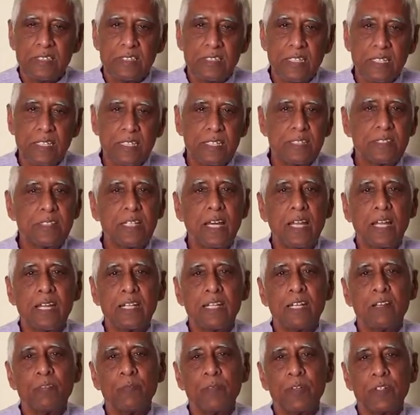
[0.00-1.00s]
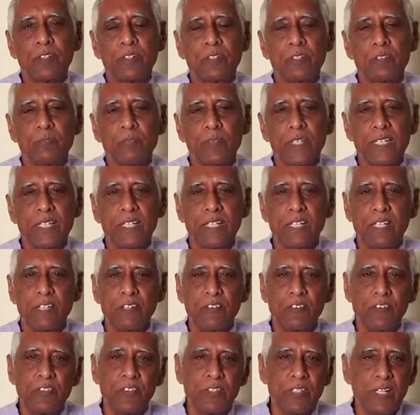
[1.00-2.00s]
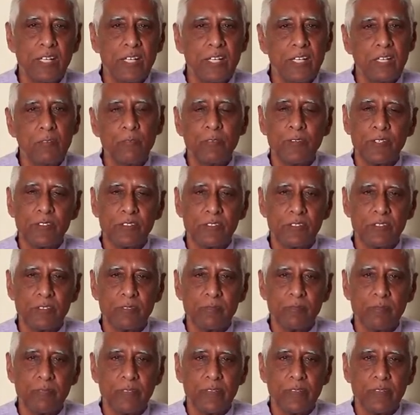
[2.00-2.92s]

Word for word: సరిగ్గా చాలా టైం పడుతుంది పదిహేను ఇరవై నిమిషాలైనా పడుతుంది